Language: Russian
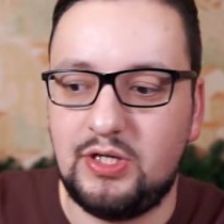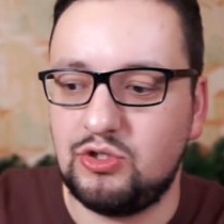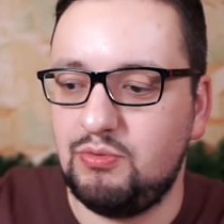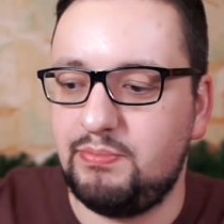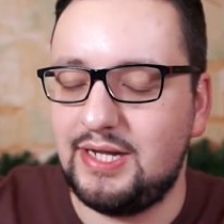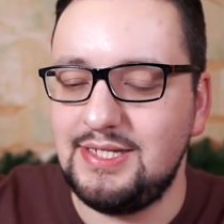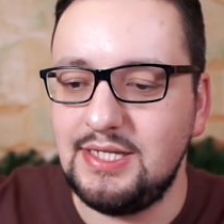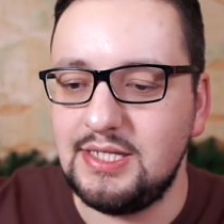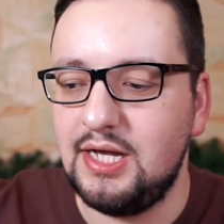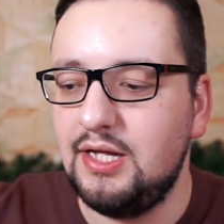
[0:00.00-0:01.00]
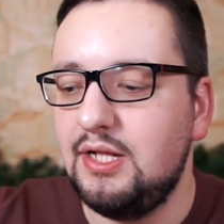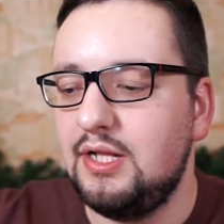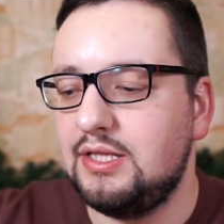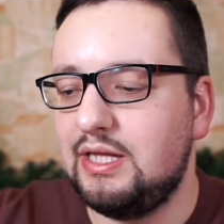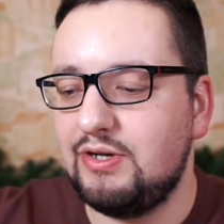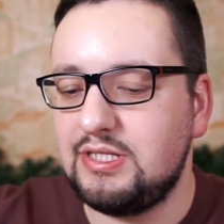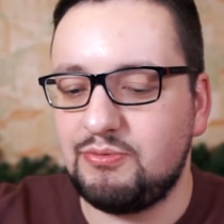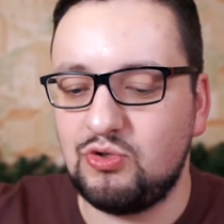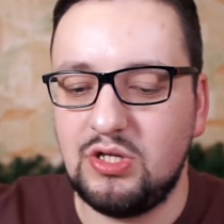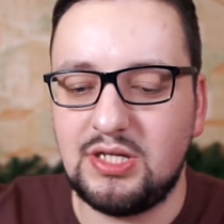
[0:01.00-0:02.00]
Так что просите, давайте
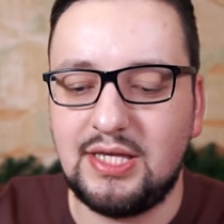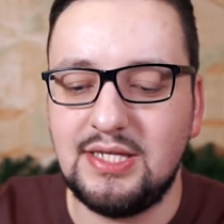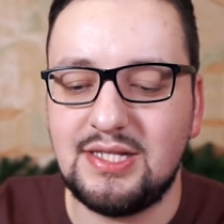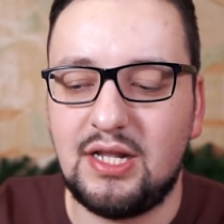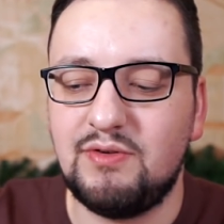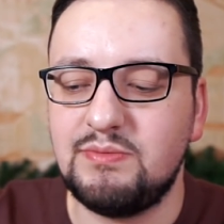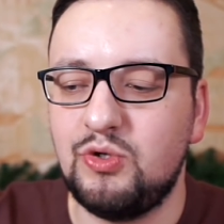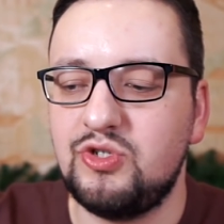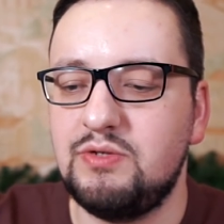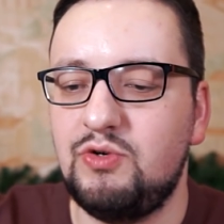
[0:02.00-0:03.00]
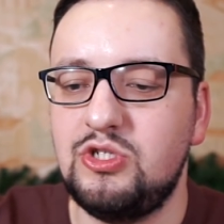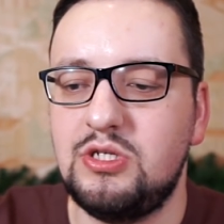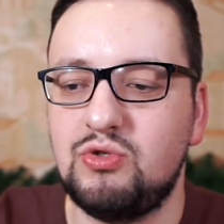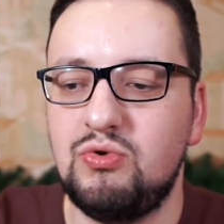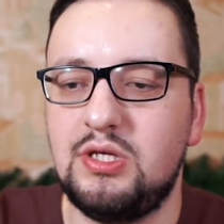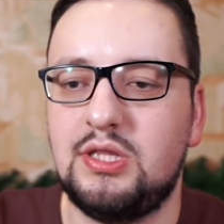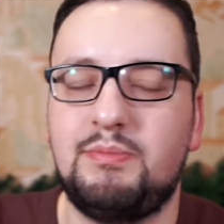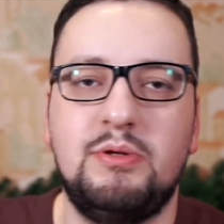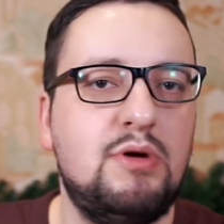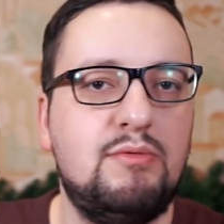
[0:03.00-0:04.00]
обсуждать, какие страны вас больше всего интересуют. Я
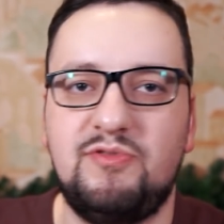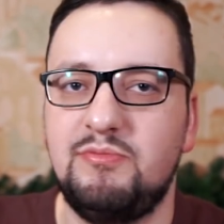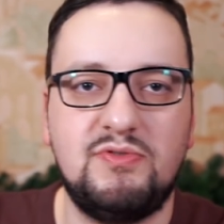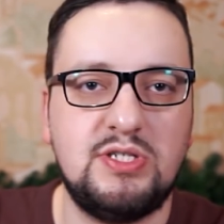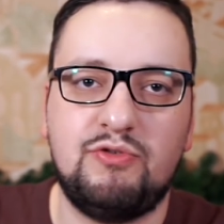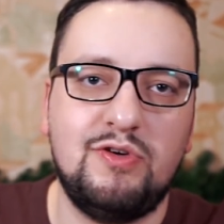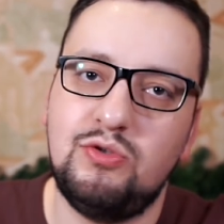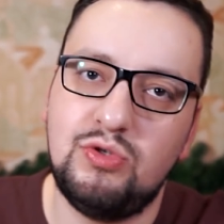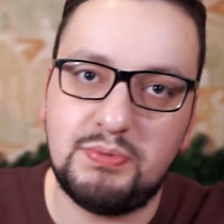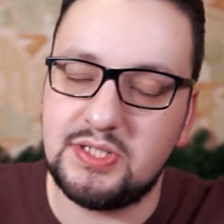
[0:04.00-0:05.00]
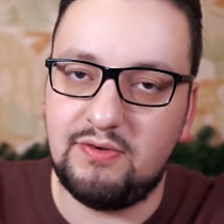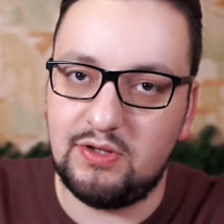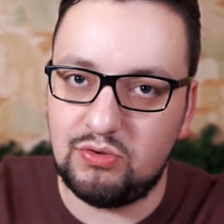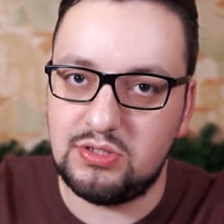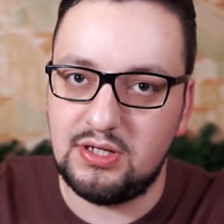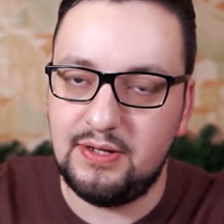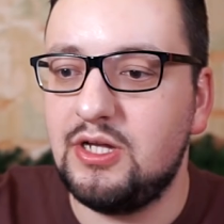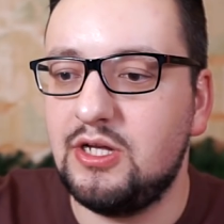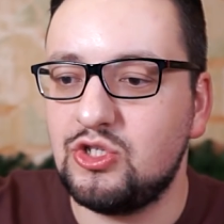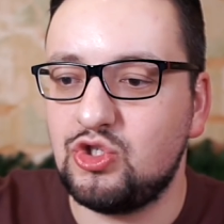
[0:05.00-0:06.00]
так понимаю, вы мне всякую фигню не посоветуете.
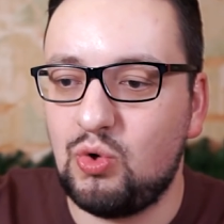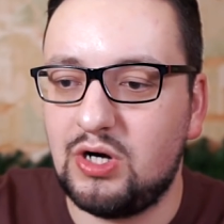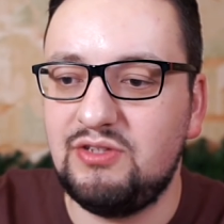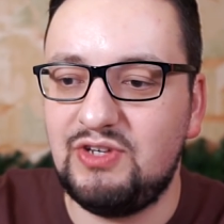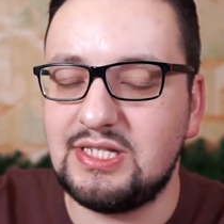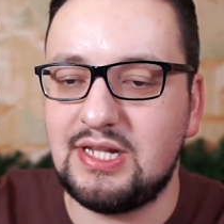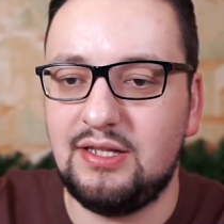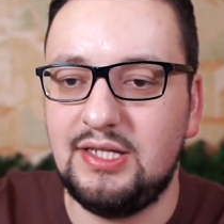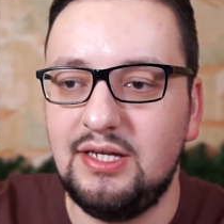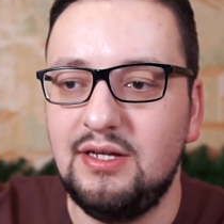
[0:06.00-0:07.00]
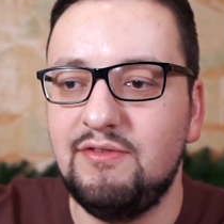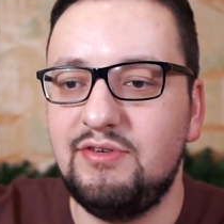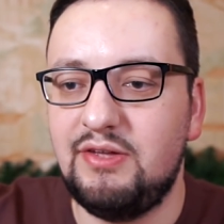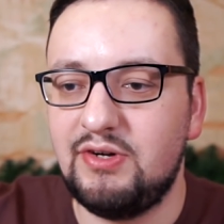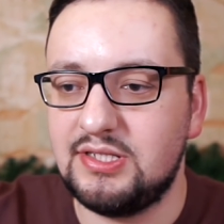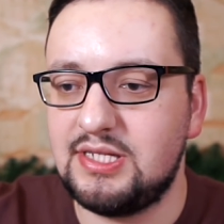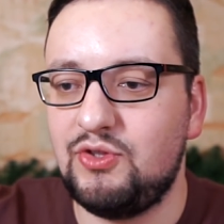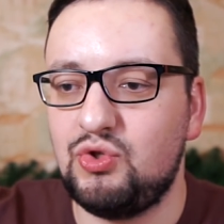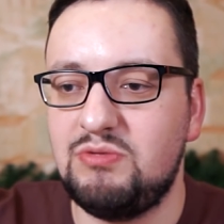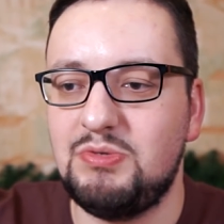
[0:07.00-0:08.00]
42 э, страны, вы, наверное,
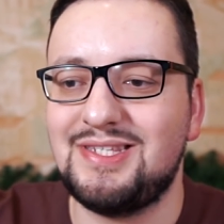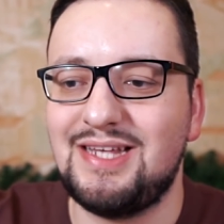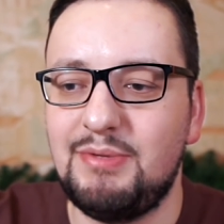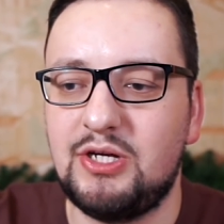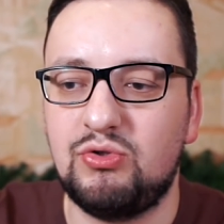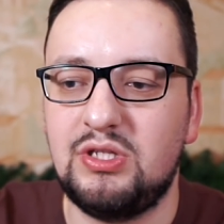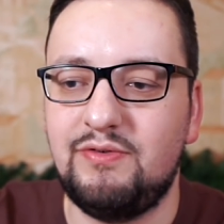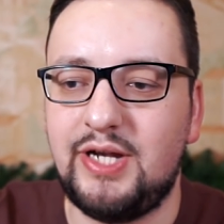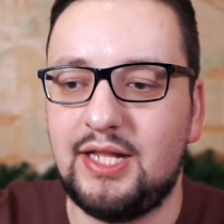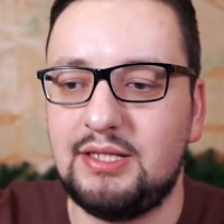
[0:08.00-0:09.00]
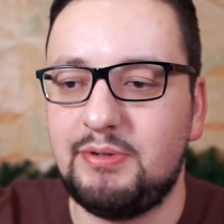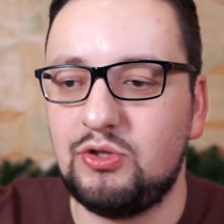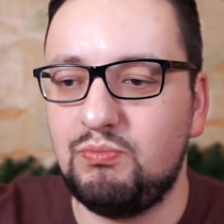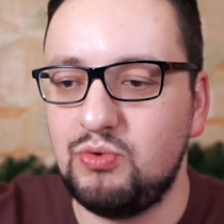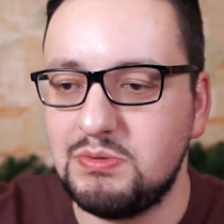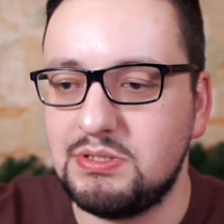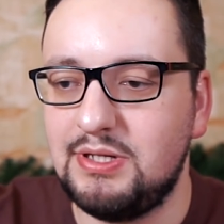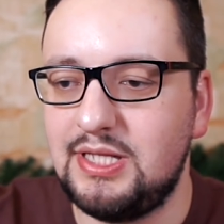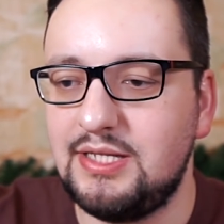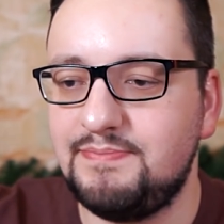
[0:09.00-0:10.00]
советуете мне самые крутые варианты. Поэтому будем
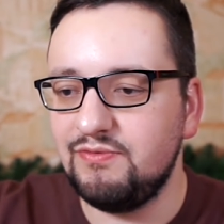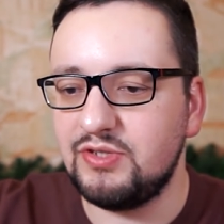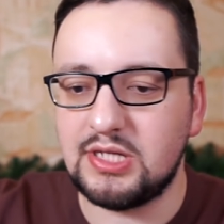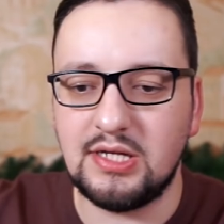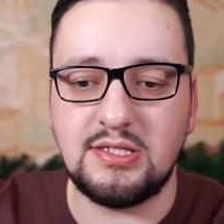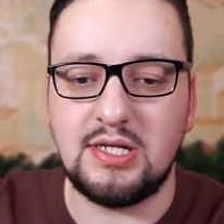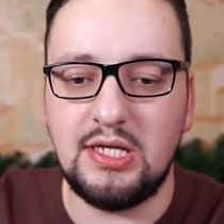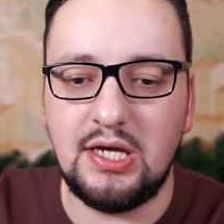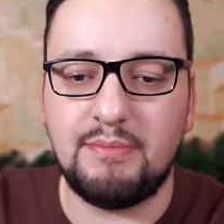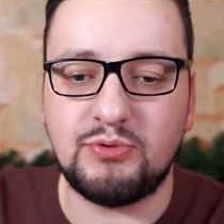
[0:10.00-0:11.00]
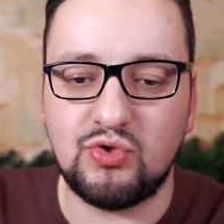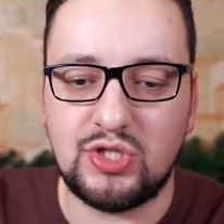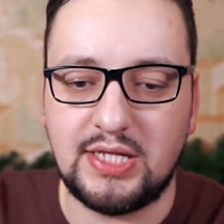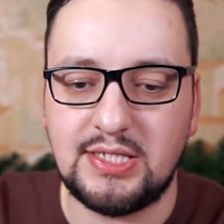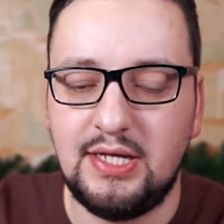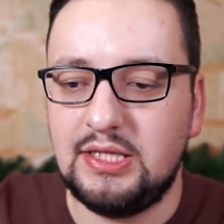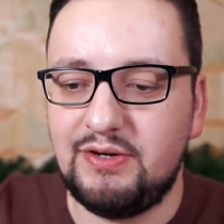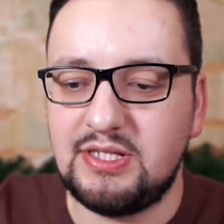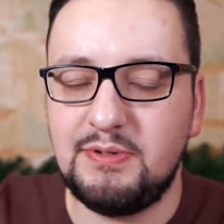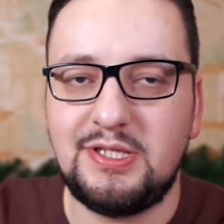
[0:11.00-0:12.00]
смотреть, высказываться и обсуждать.
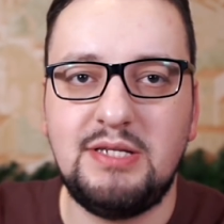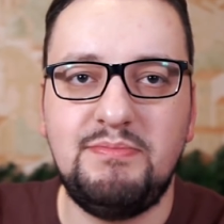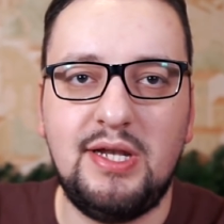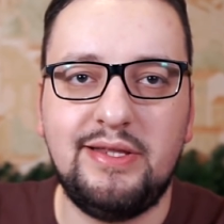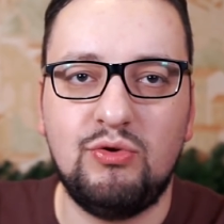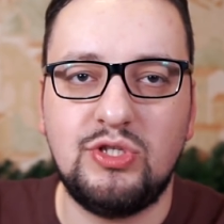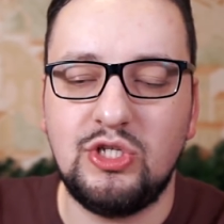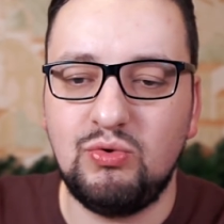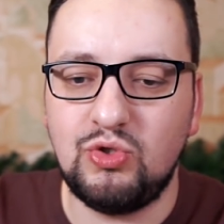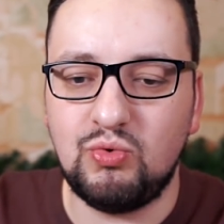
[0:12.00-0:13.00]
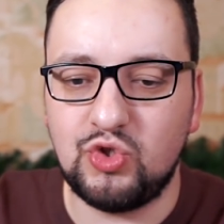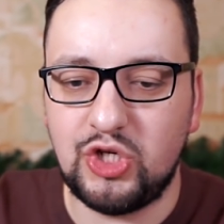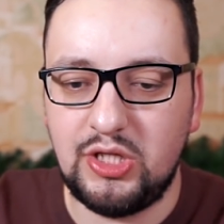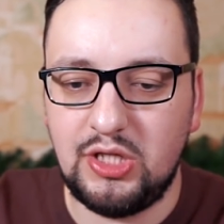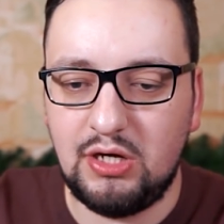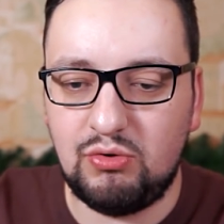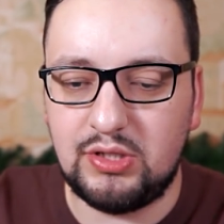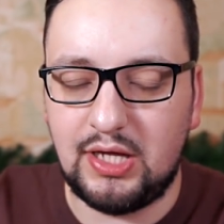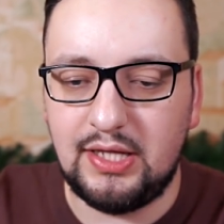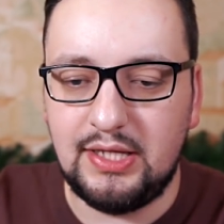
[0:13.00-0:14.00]
Давайте смотреть Бельгию, тянуть уже
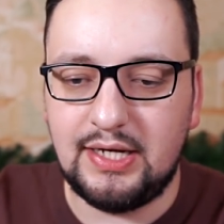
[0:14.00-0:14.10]
некуда.